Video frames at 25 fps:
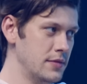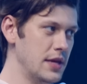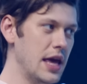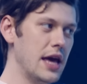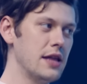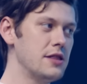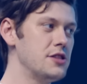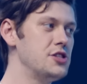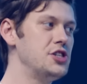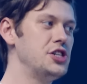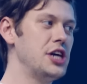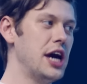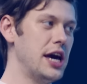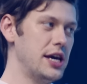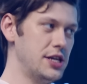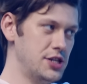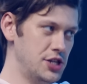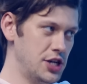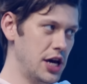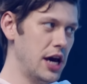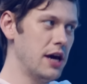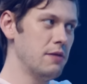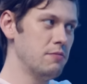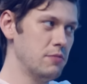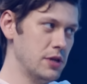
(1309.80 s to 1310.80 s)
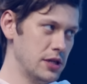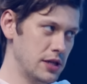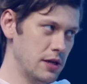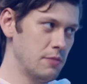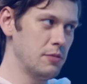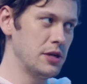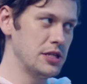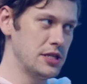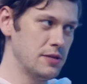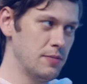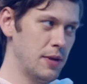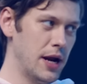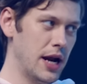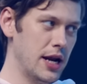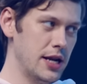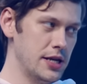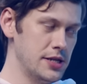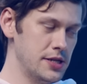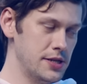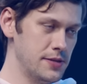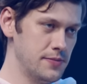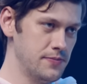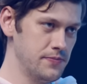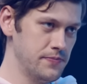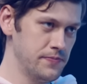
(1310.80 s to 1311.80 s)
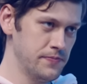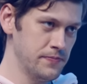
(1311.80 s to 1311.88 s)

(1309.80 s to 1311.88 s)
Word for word: Нет, чай, чай, мы там разобрались.